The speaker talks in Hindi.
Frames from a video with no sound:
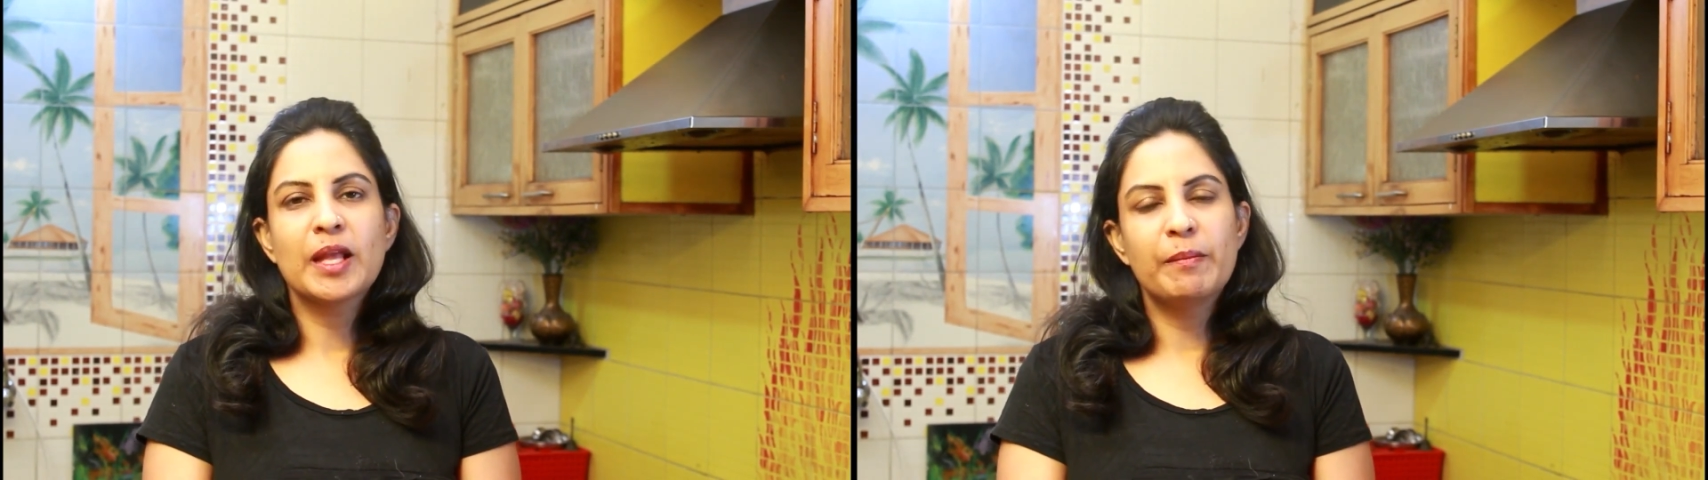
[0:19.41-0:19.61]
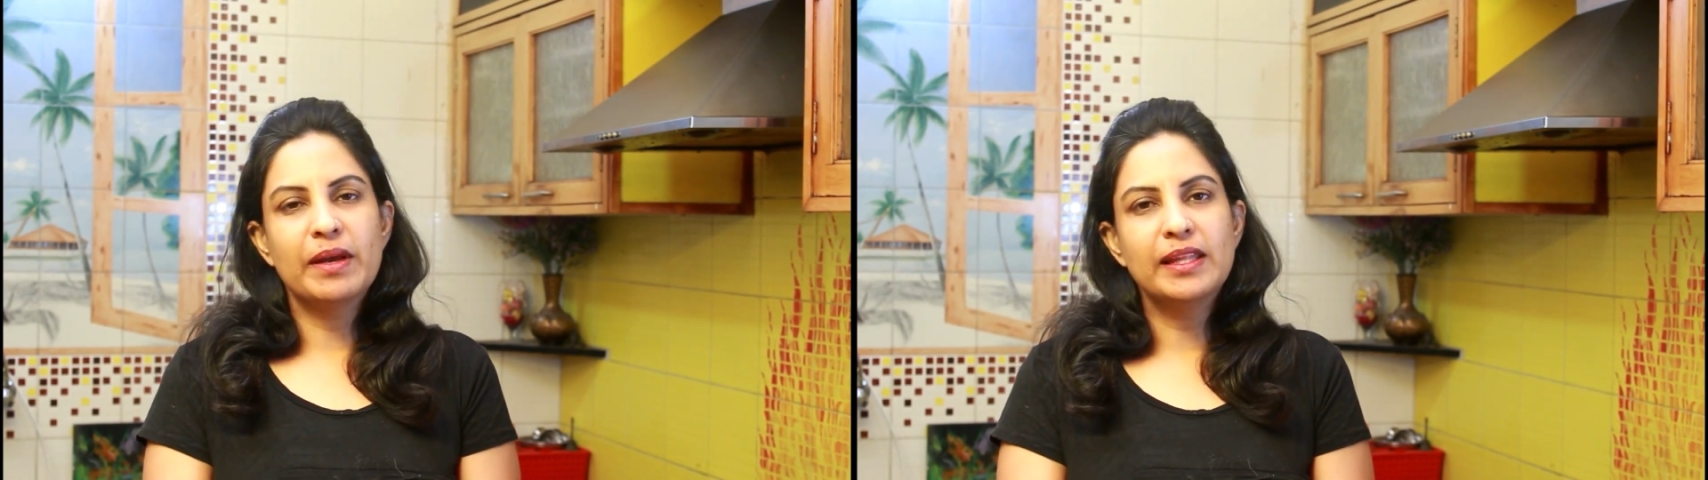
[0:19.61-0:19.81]

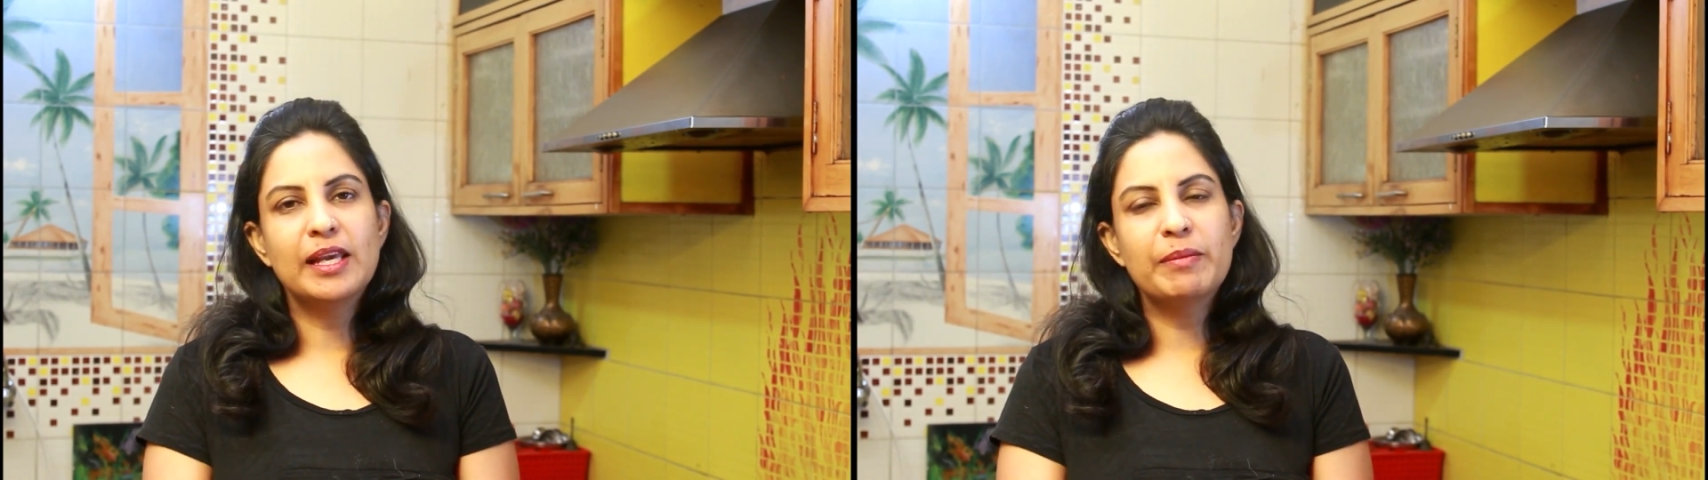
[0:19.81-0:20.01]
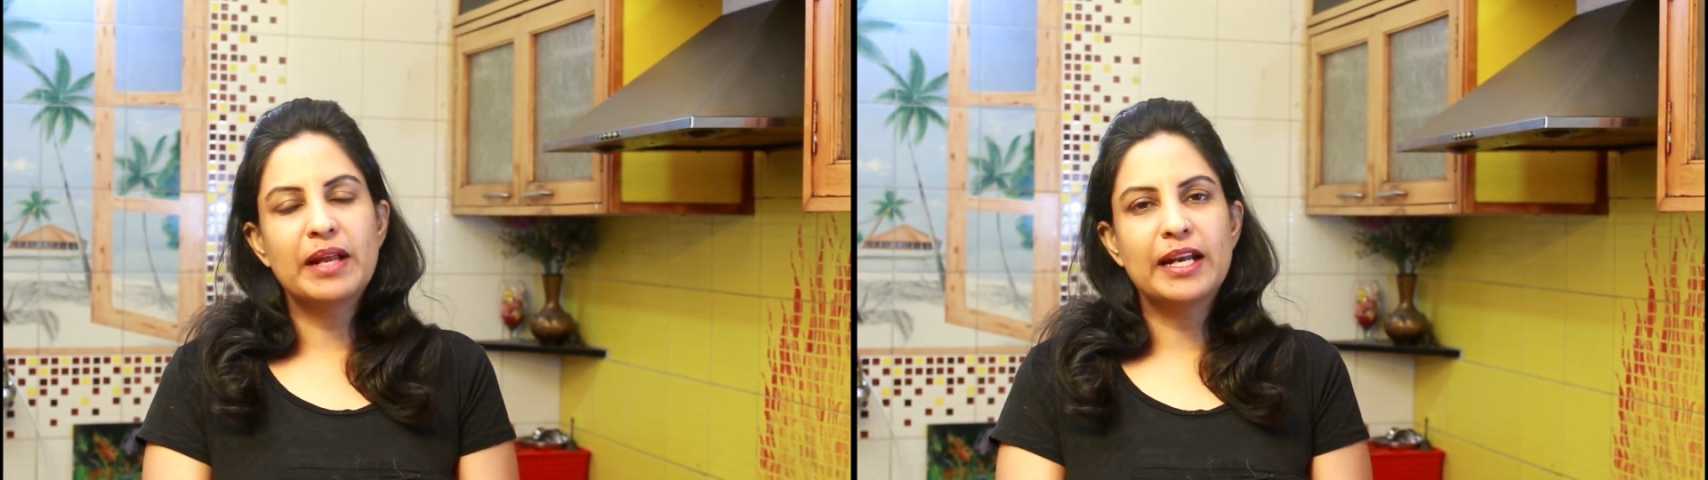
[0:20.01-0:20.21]
मेथी के
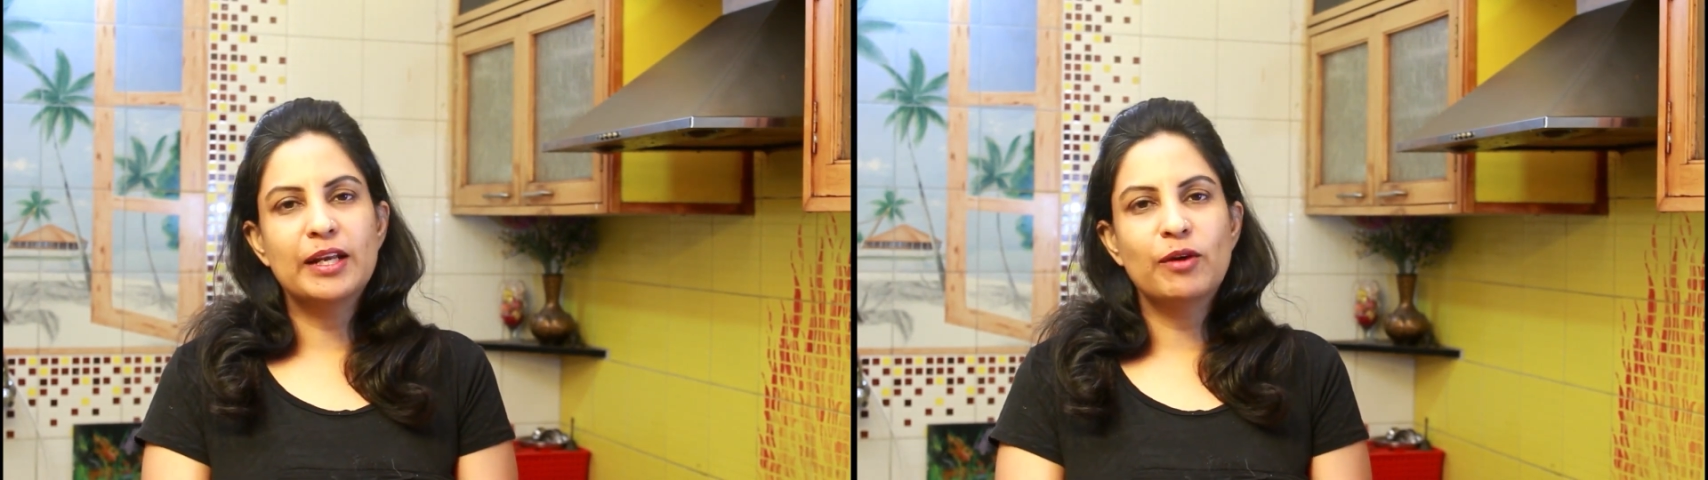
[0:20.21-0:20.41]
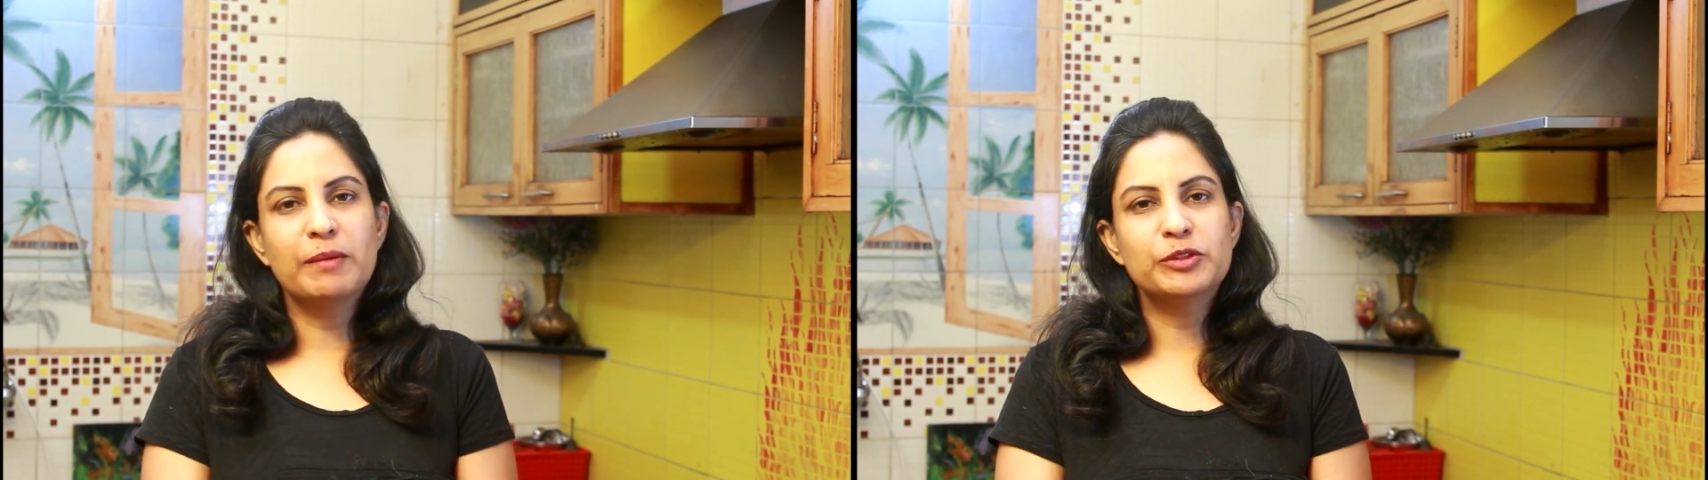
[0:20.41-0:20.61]
पराठे
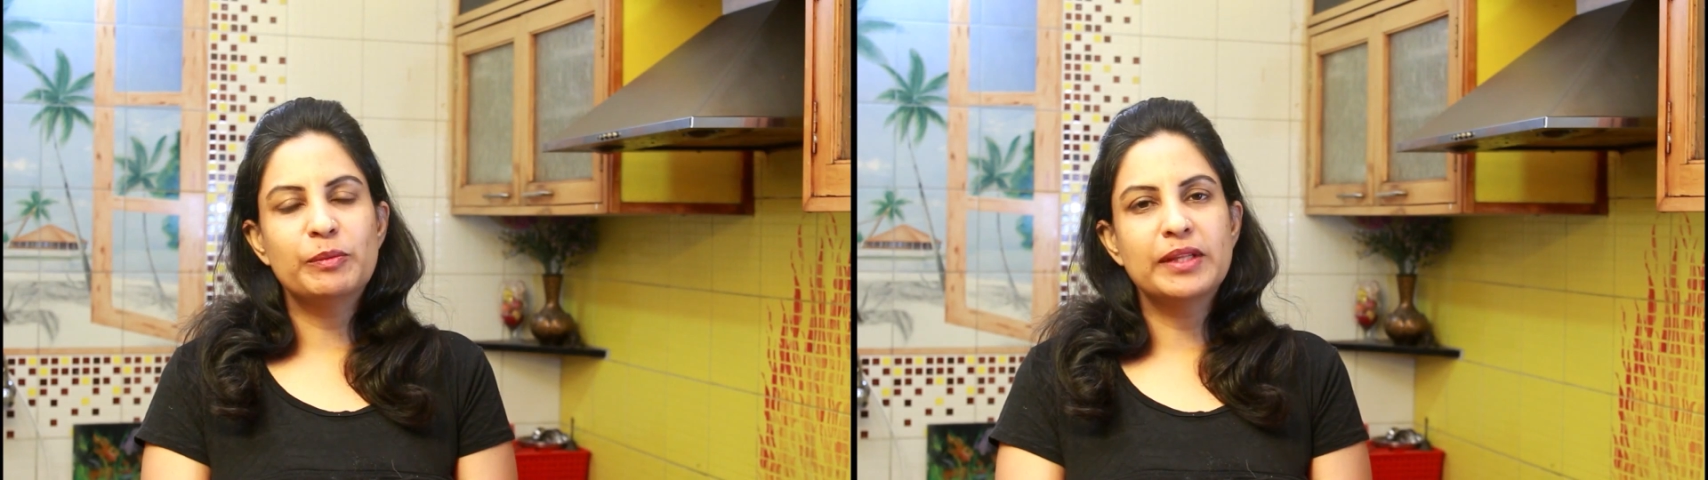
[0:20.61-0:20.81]
को आप सुबह